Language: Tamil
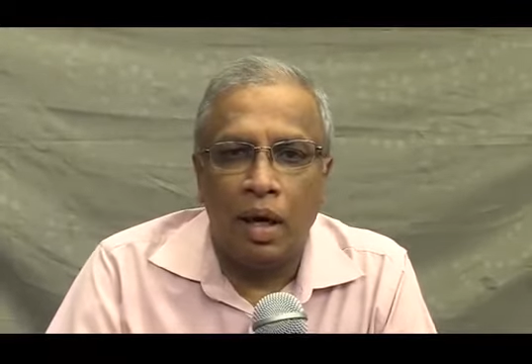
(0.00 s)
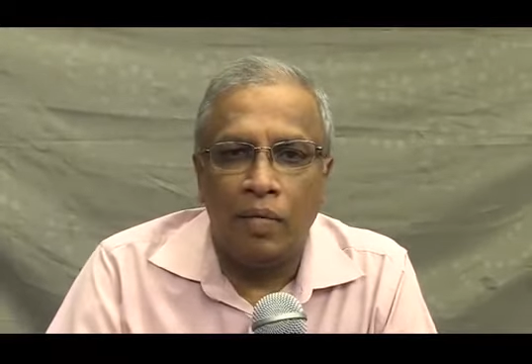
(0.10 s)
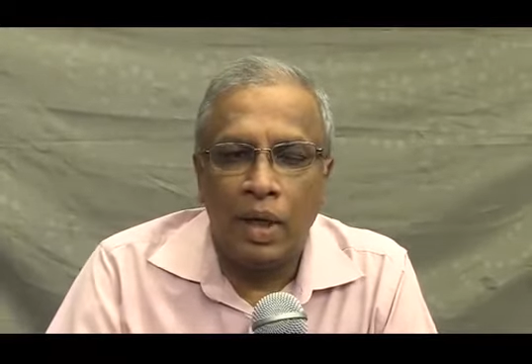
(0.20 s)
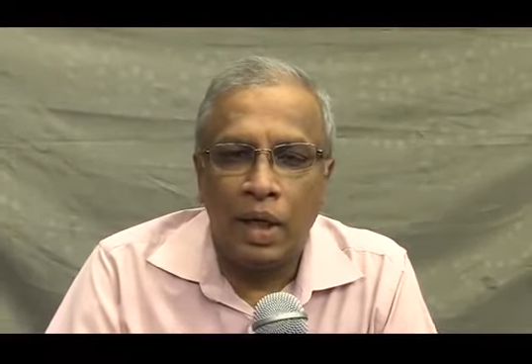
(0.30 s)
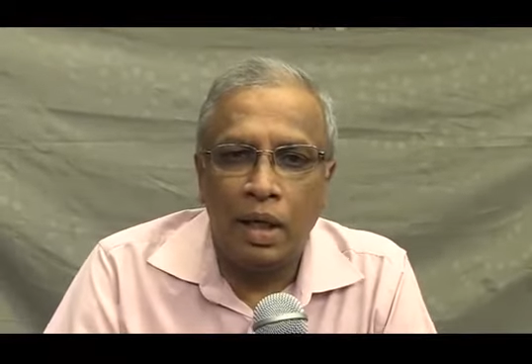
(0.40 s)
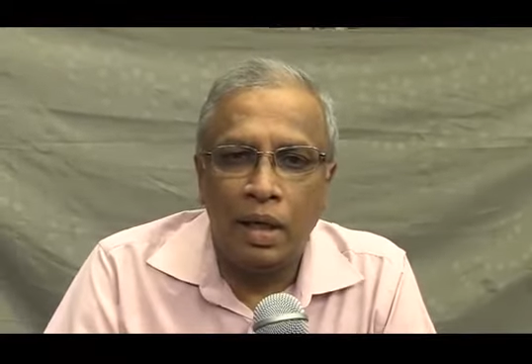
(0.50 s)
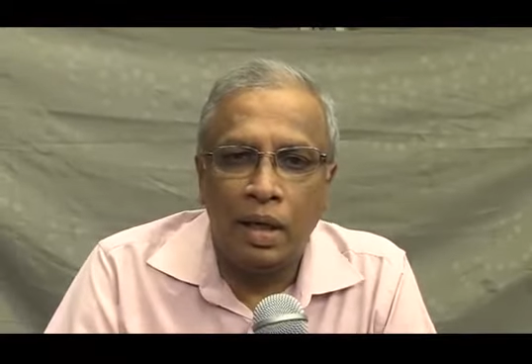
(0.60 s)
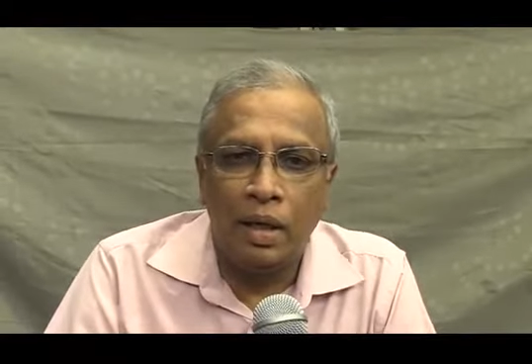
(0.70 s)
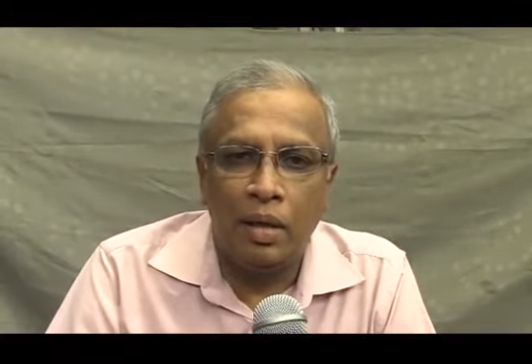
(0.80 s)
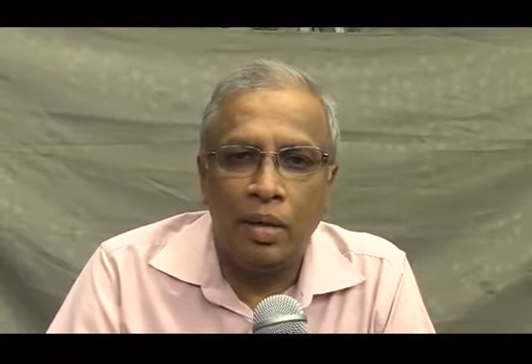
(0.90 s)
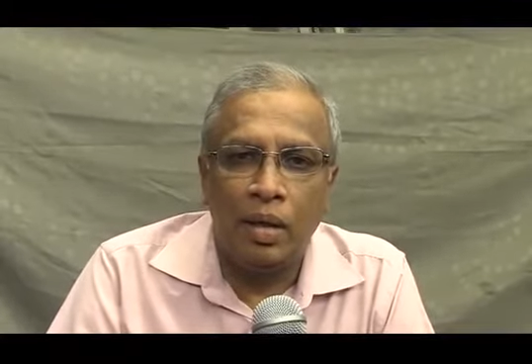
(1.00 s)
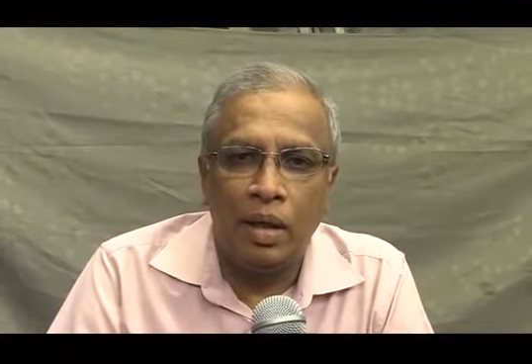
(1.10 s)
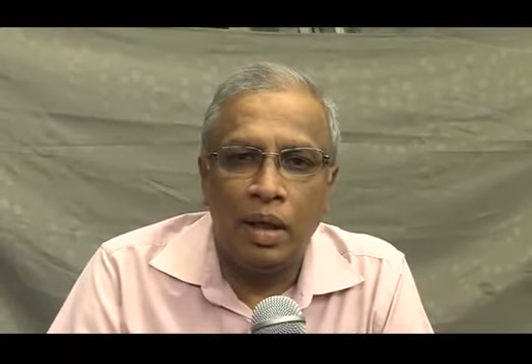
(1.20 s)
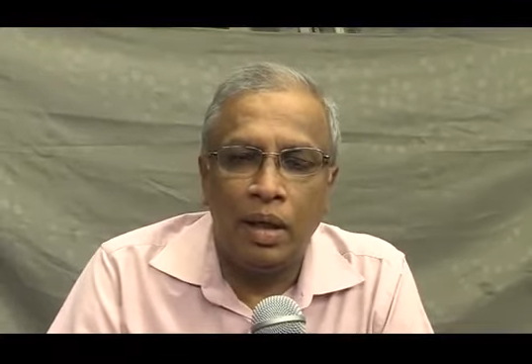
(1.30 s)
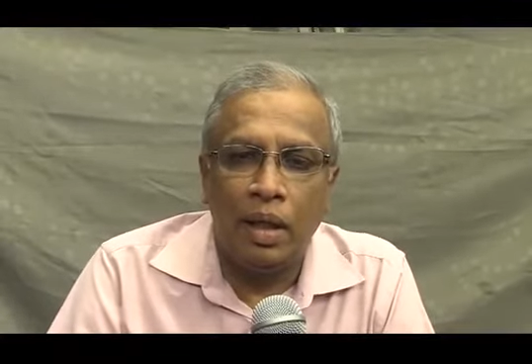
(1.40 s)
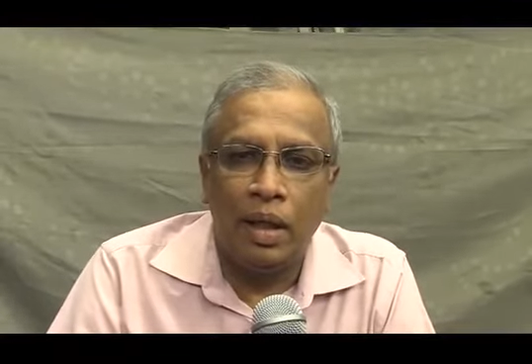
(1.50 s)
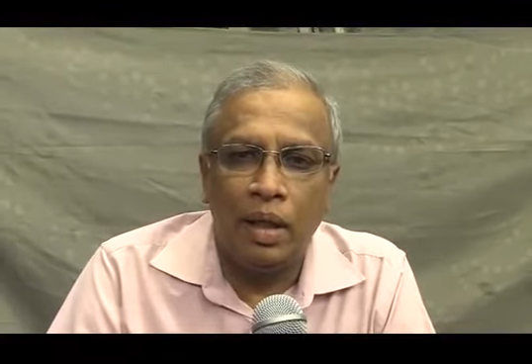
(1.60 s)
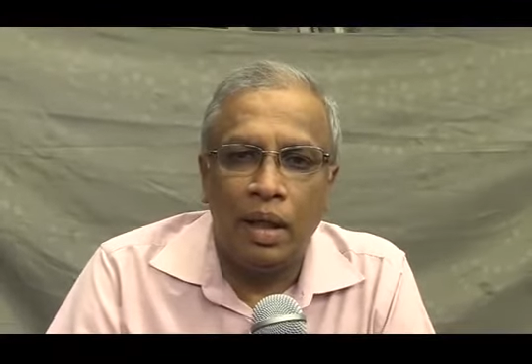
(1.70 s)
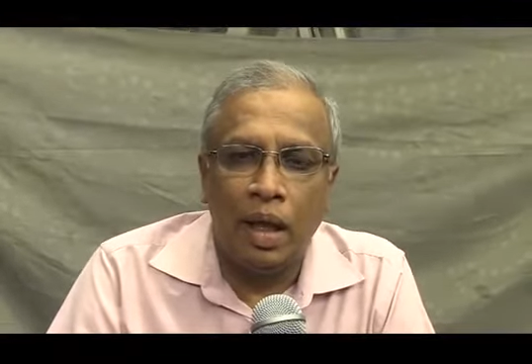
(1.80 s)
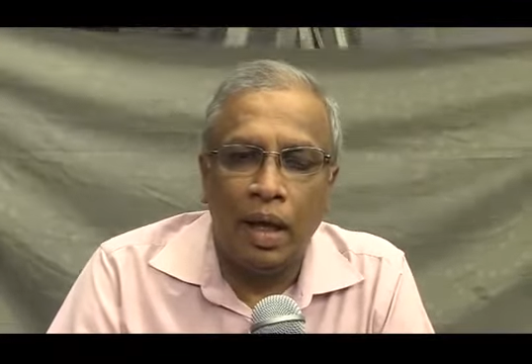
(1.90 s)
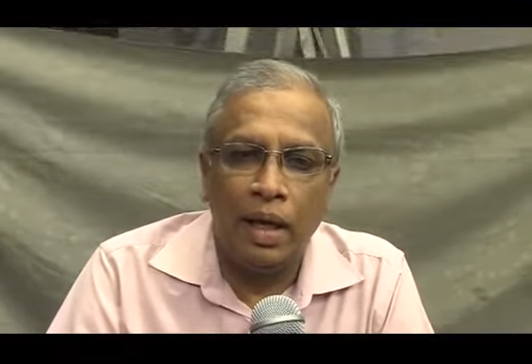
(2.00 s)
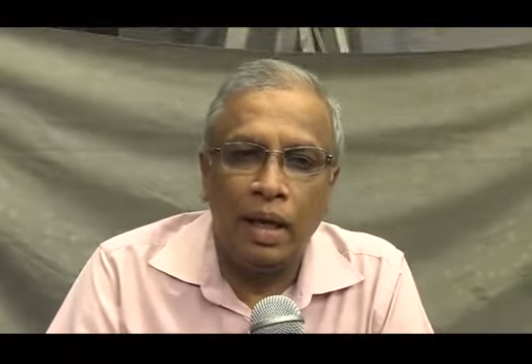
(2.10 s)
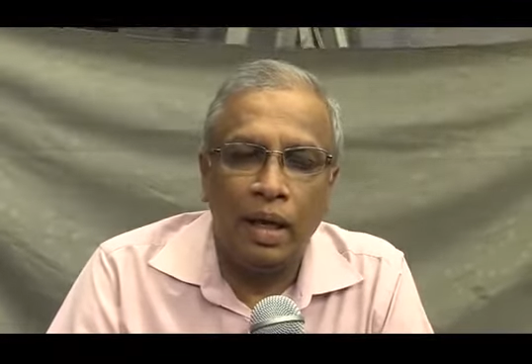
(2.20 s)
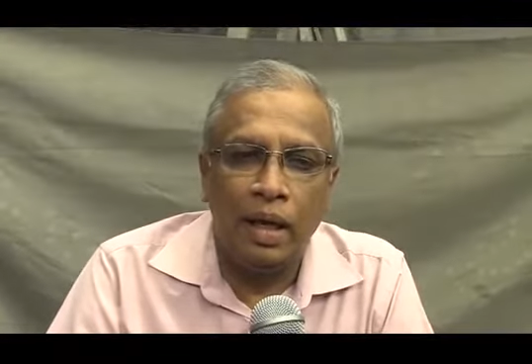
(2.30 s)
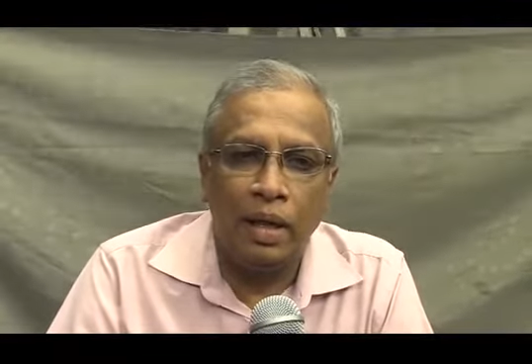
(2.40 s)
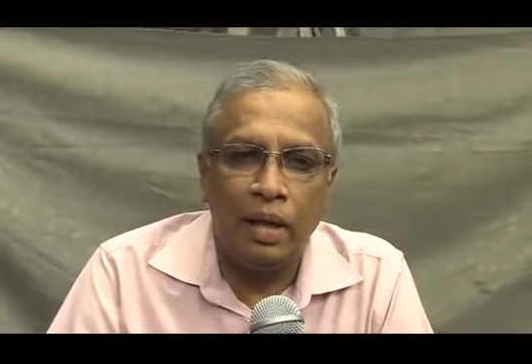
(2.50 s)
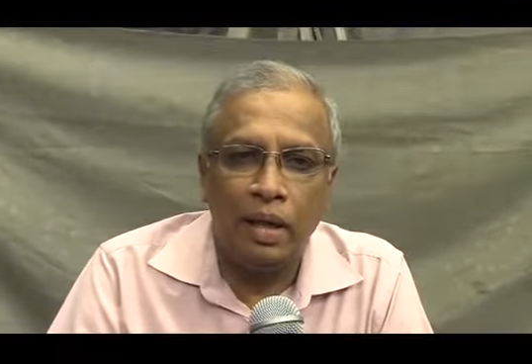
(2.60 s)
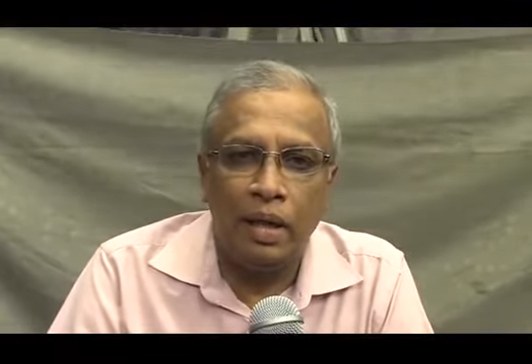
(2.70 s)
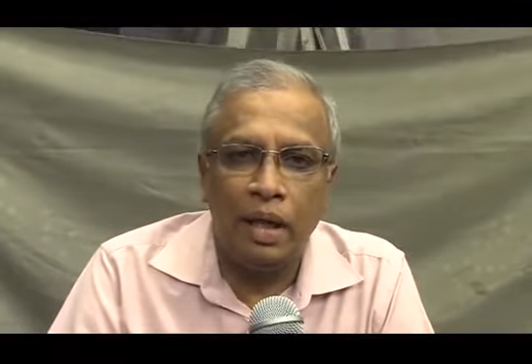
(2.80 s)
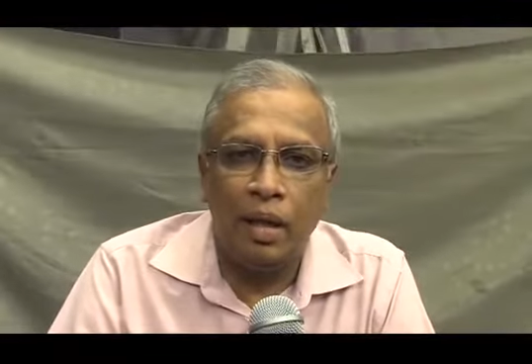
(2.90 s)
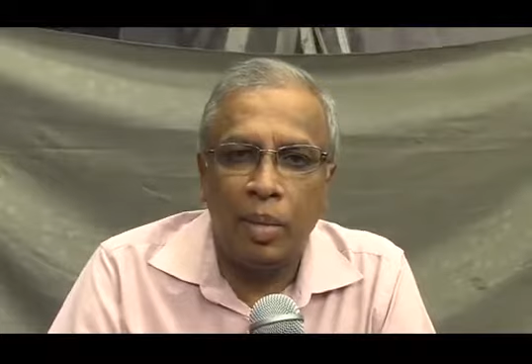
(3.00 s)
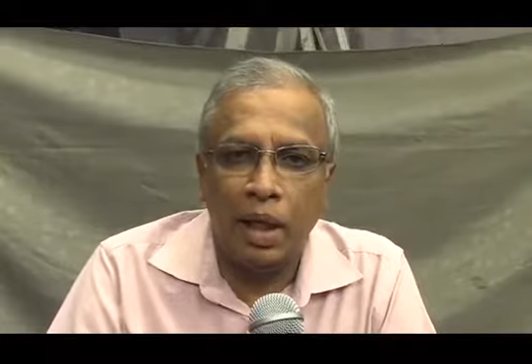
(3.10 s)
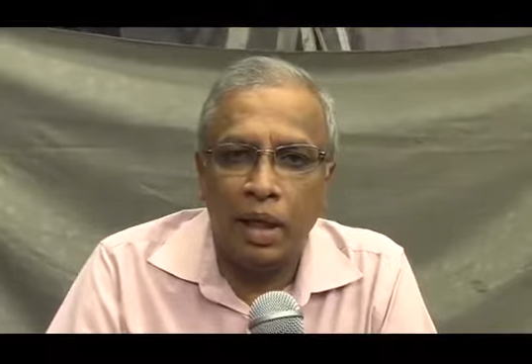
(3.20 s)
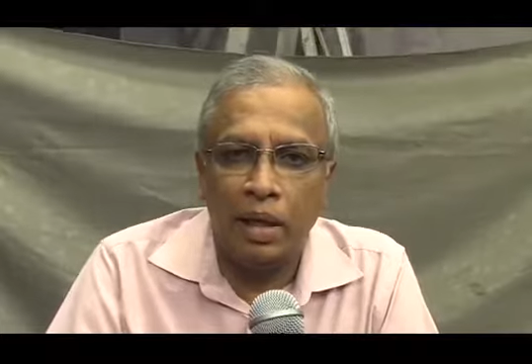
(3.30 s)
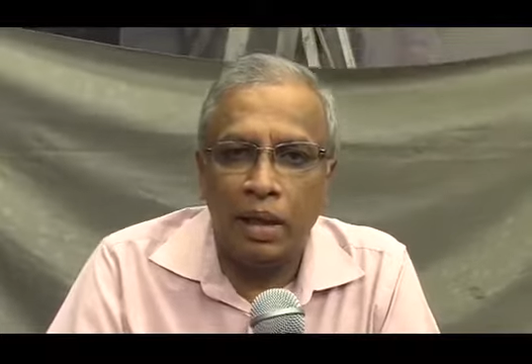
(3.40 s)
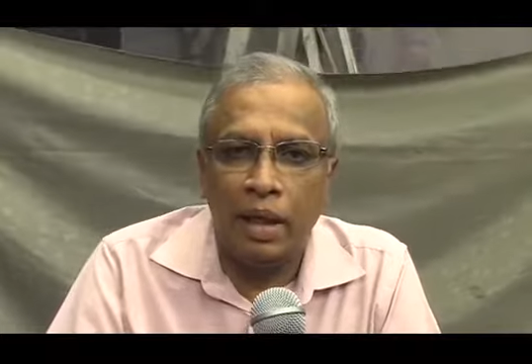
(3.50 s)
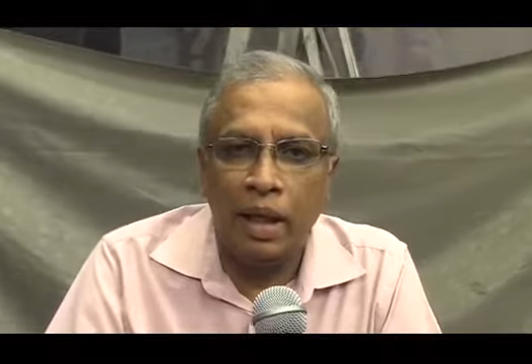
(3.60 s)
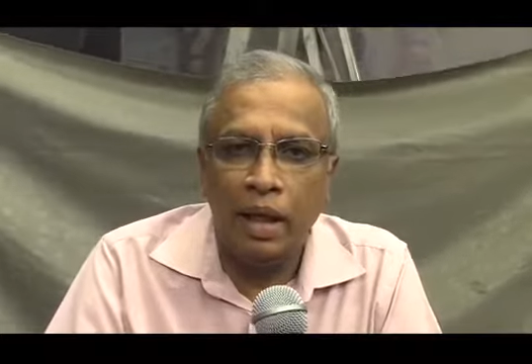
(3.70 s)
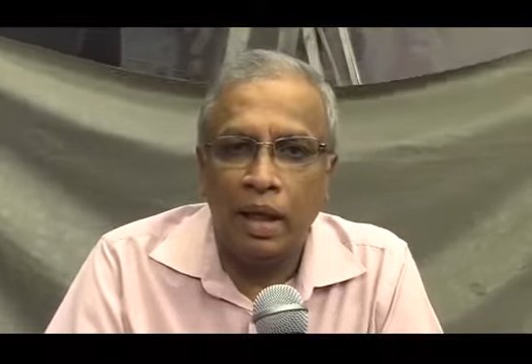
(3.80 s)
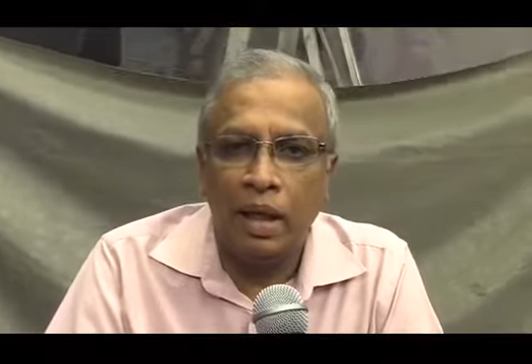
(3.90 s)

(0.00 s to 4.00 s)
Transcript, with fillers: அவர்கள் இந்த ஐங்கரனை தேடுகிற படலத்திலே